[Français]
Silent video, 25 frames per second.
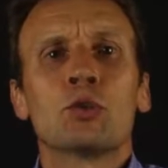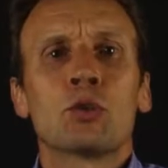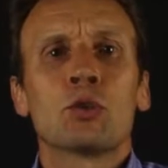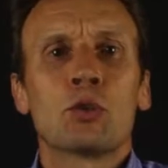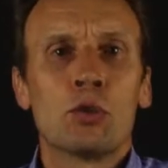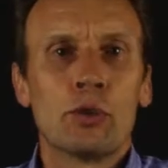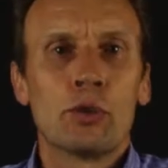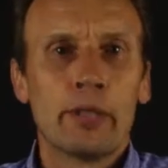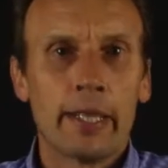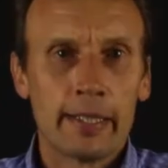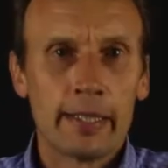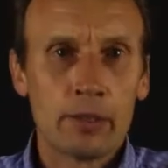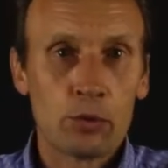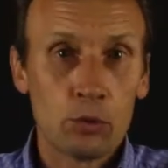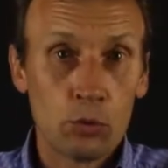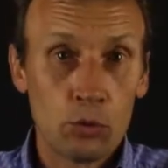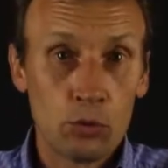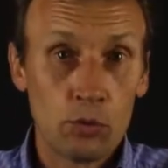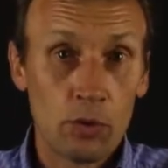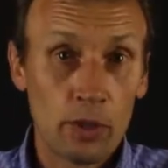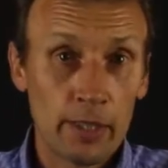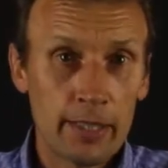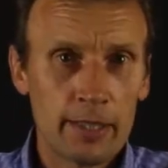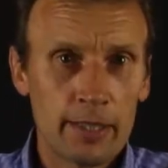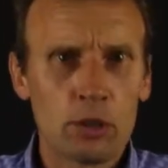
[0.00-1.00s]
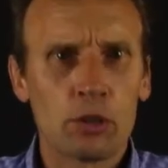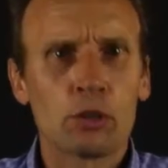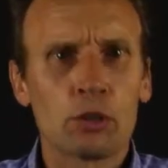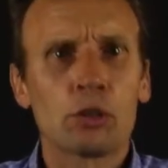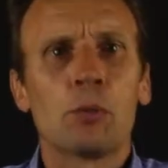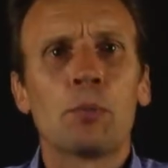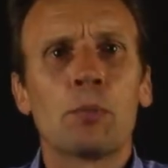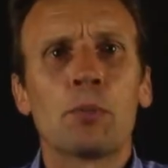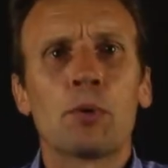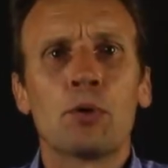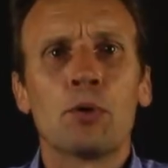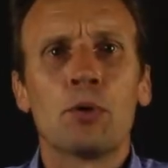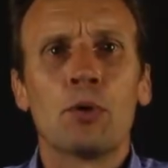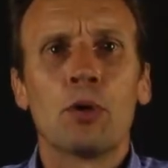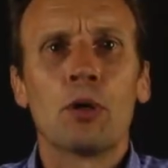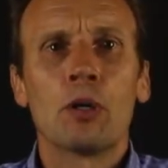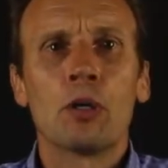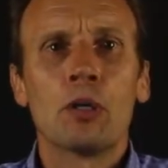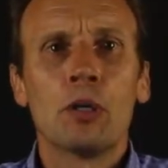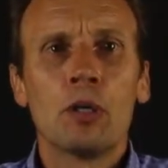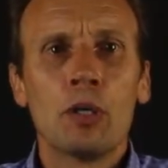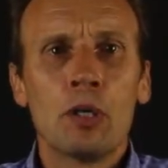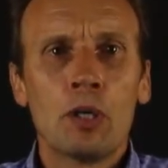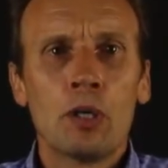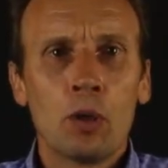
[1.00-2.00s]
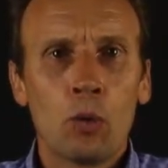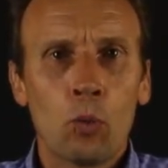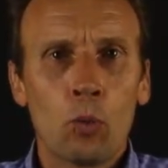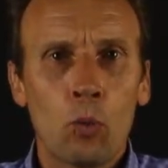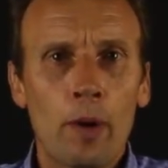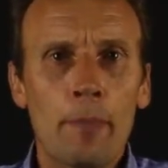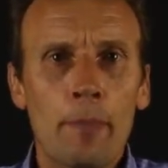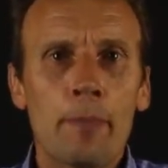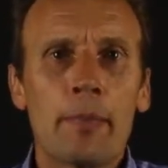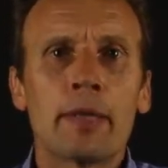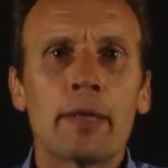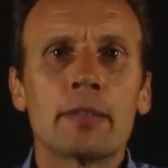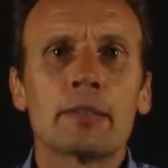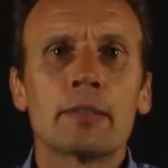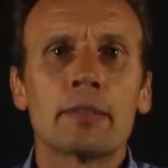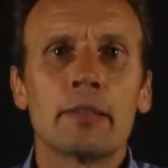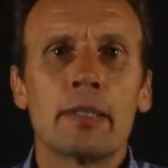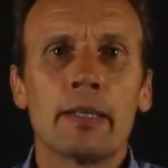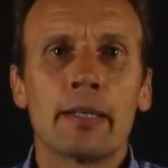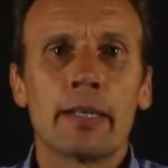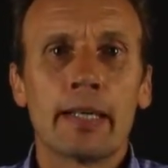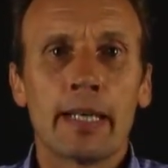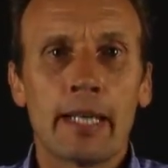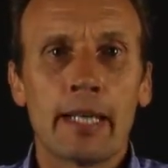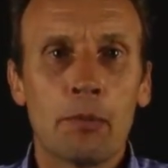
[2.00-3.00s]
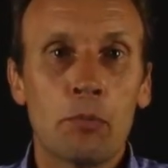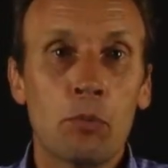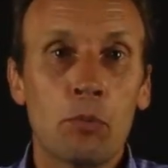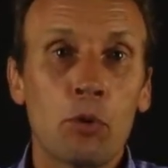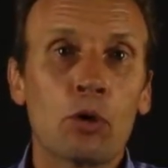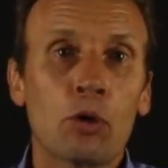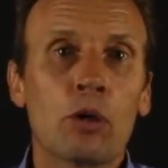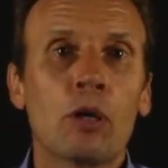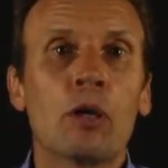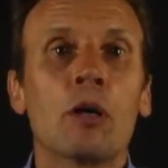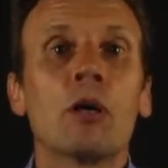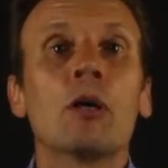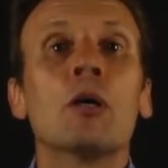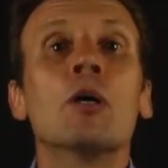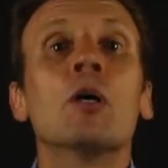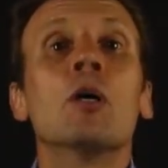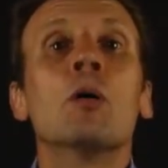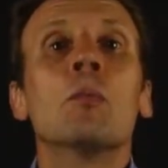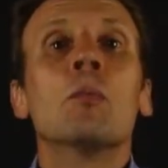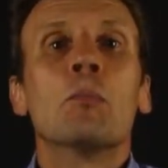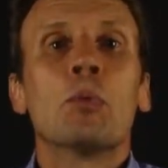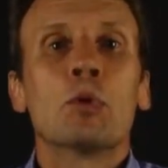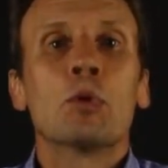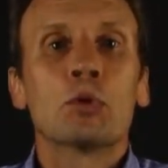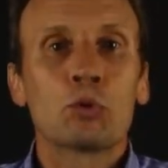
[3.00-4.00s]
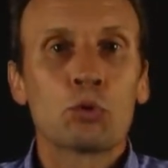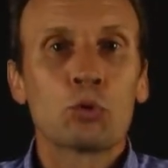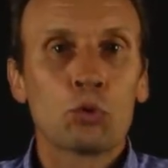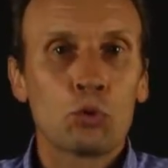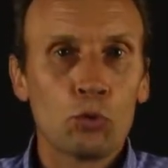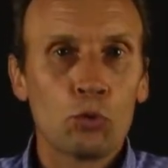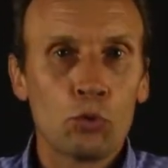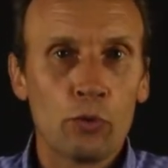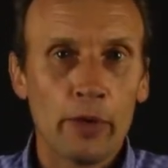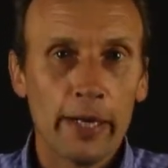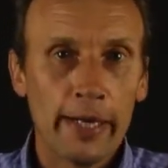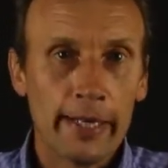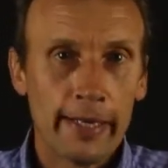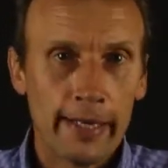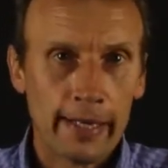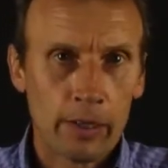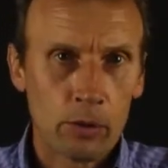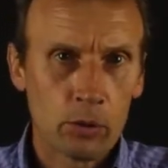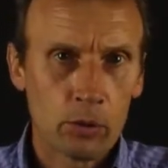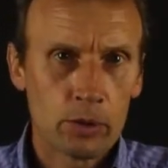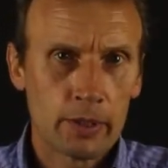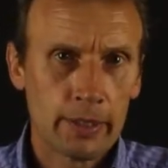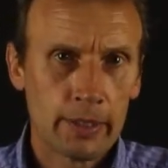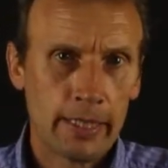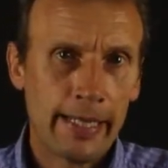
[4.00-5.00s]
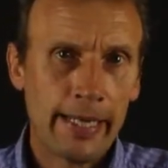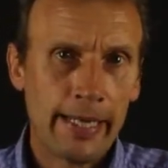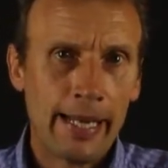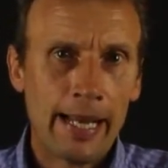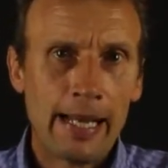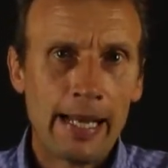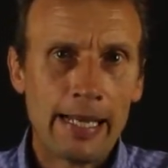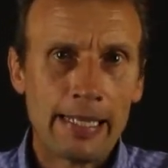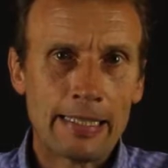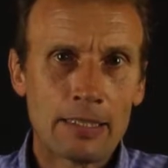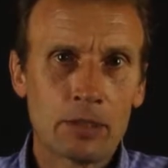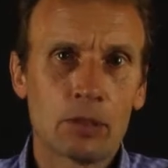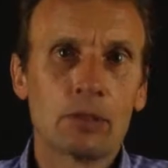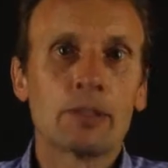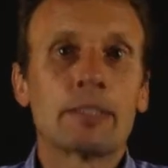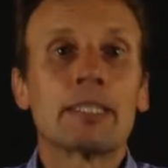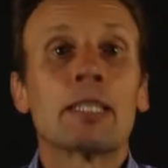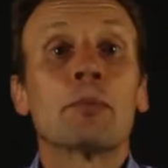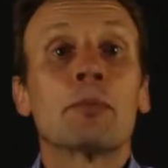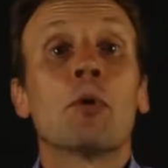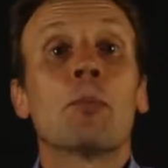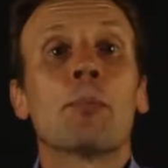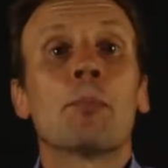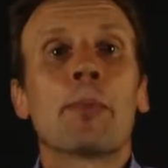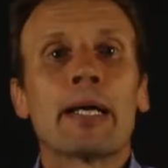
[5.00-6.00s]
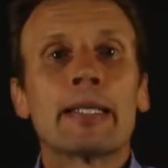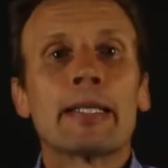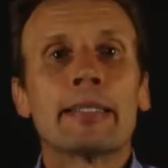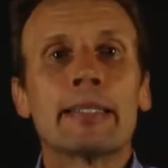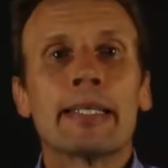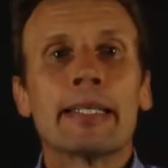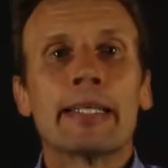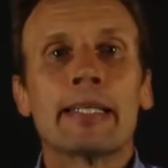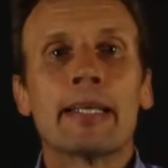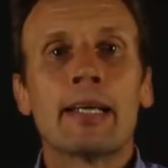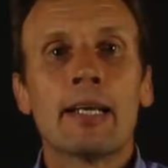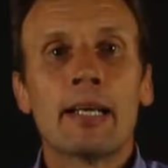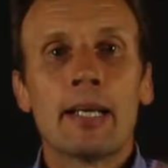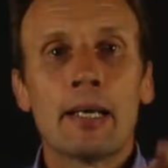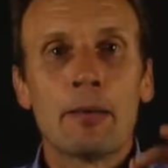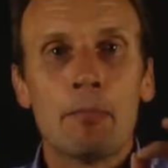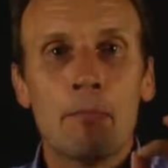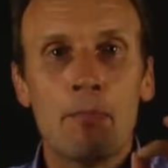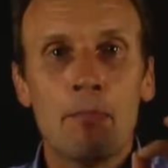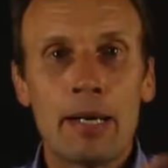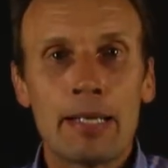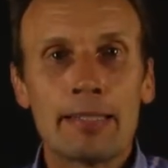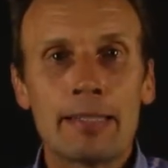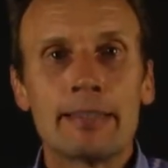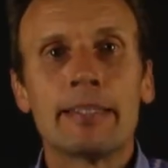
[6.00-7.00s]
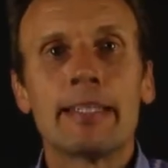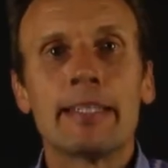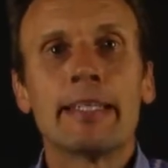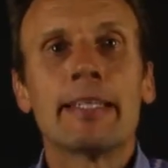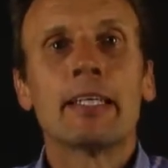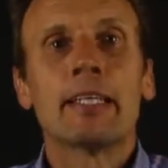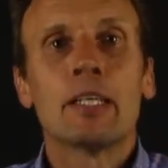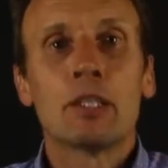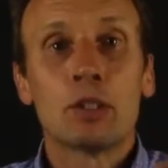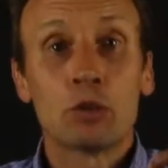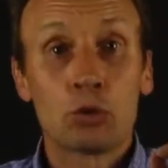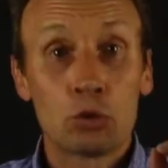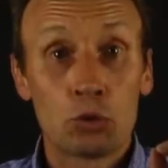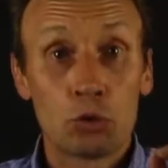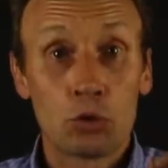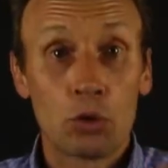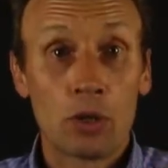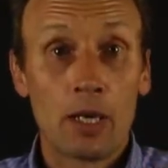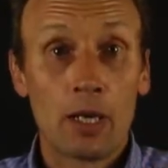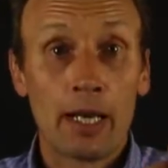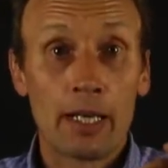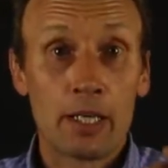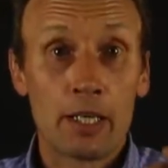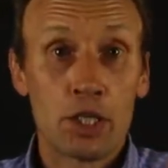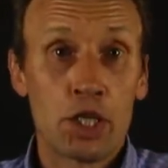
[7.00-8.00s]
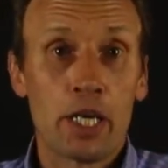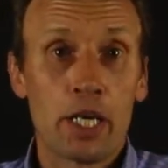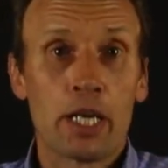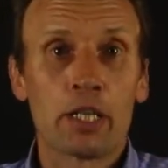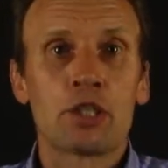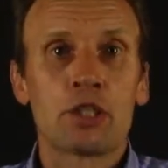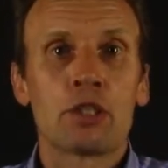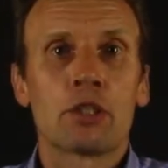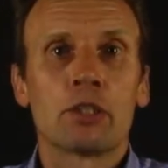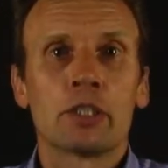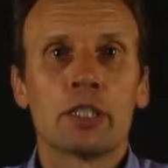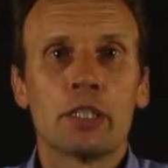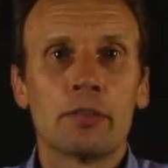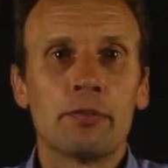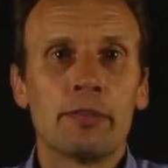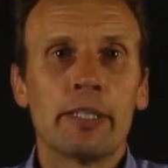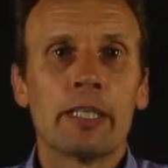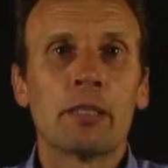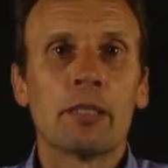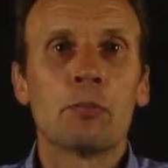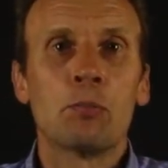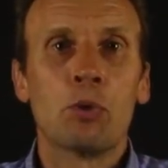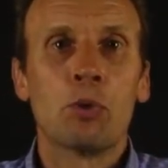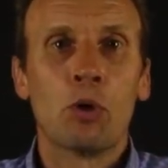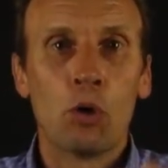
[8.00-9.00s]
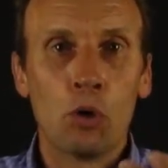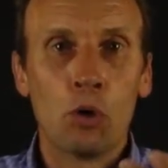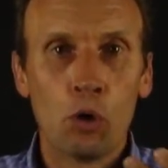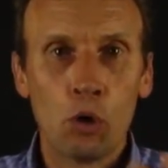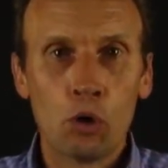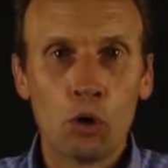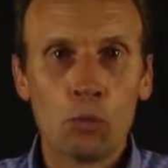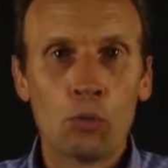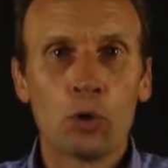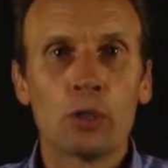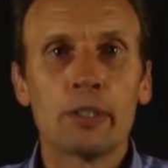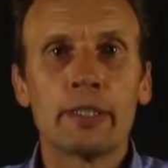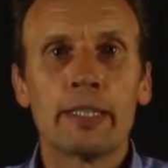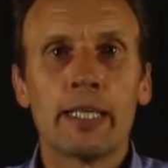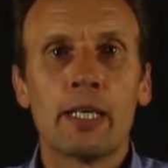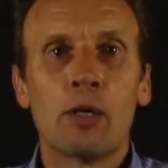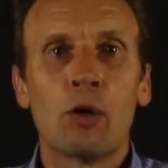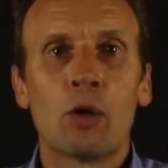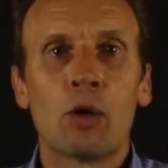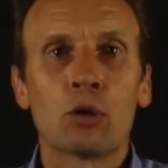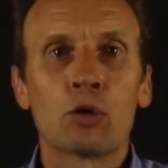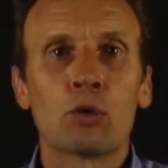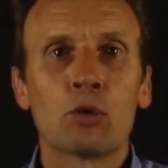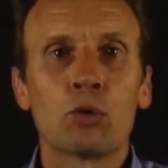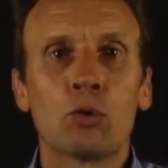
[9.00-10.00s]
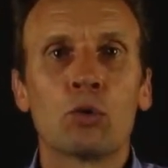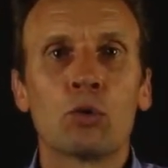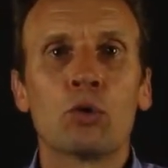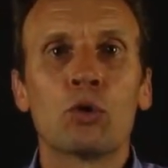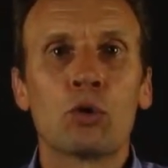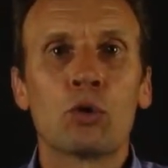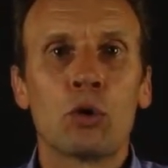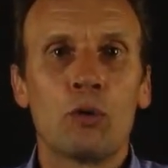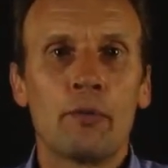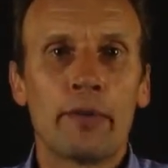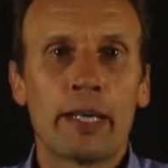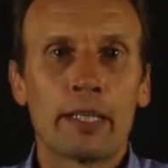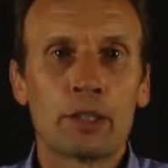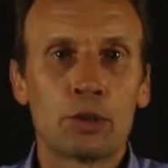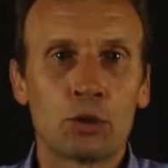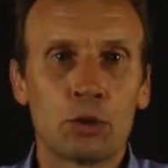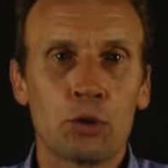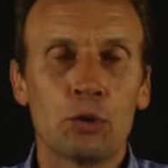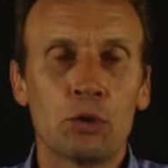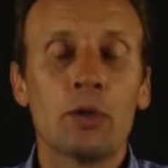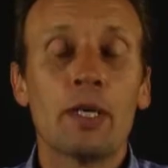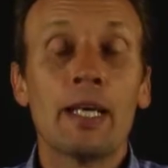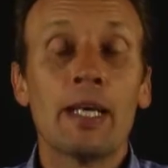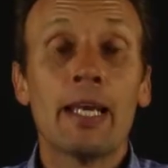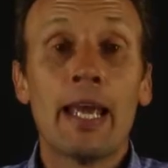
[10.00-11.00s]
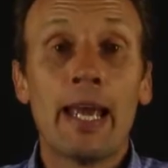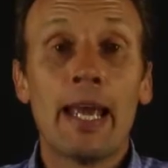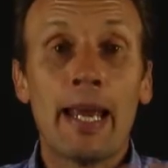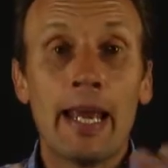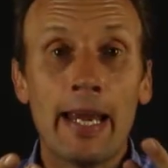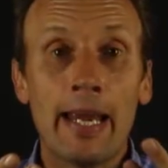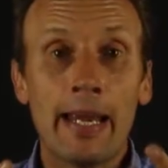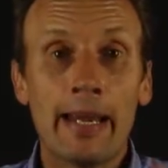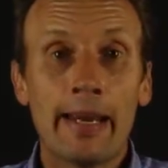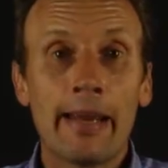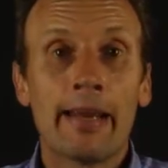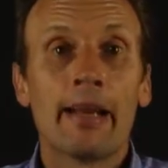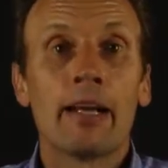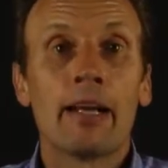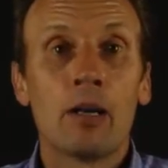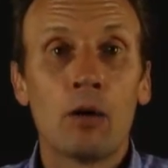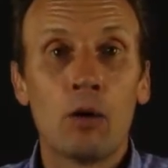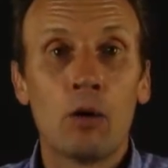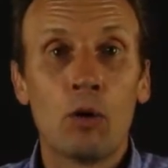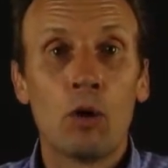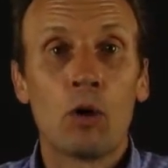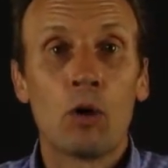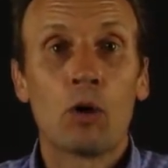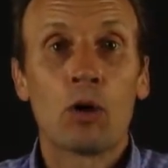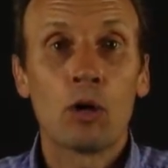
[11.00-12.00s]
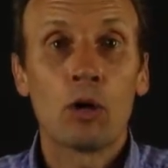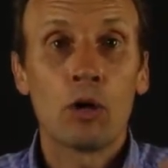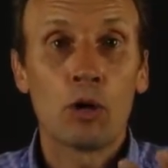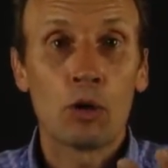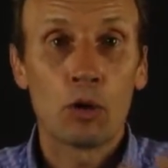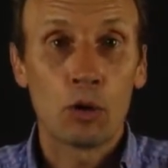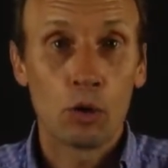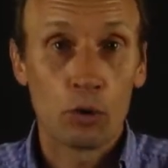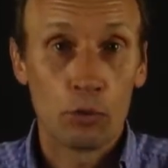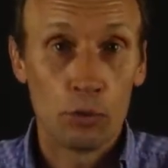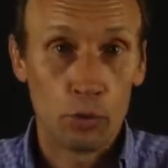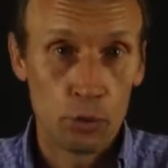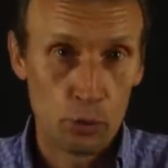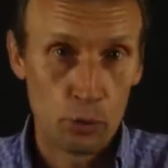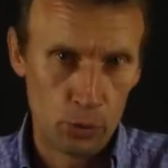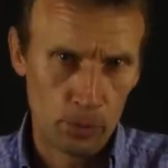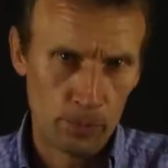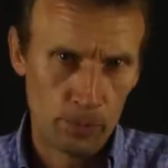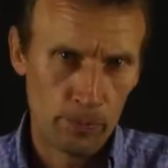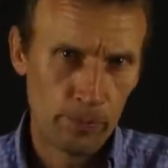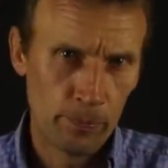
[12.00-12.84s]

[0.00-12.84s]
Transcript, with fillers: sur le net où vont les entrepreneurs, webmasters et blogueurs pour trouver des conseils insensément pratiques basés sur la recherche scientifique pour augmenter leur taux de conversion et leurs revenus.